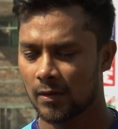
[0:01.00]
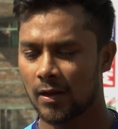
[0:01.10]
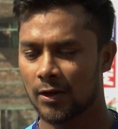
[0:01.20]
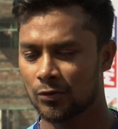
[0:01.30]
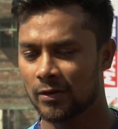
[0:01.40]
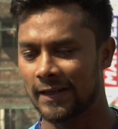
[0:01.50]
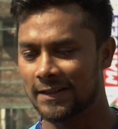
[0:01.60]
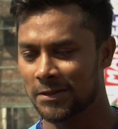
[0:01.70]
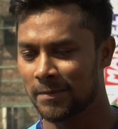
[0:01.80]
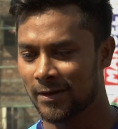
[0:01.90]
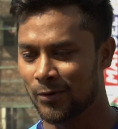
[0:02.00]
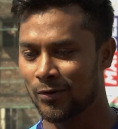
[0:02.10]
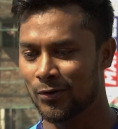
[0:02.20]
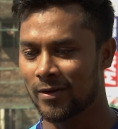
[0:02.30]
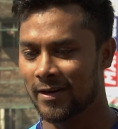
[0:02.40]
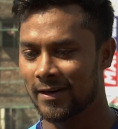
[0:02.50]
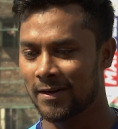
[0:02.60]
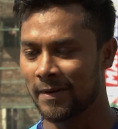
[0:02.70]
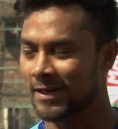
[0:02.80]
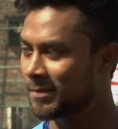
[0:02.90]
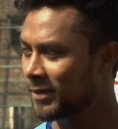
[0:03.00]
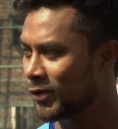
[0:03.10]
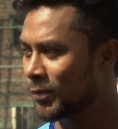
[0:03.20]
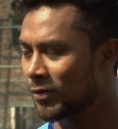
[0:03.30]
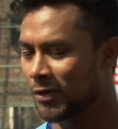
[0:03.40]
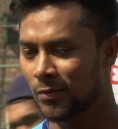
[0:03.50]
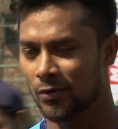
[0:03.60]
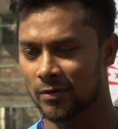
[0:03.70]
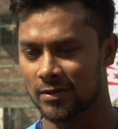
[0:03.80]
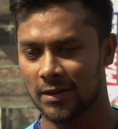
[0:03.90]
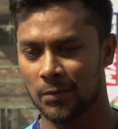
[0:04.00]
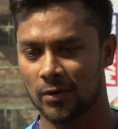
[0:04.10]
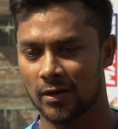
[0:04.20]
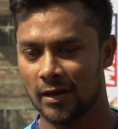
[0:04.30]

না আসলে টেস্ট টিমে কল করাটা এটা ম্যানেজমেন্টের উপর নির্ভর করছে এবং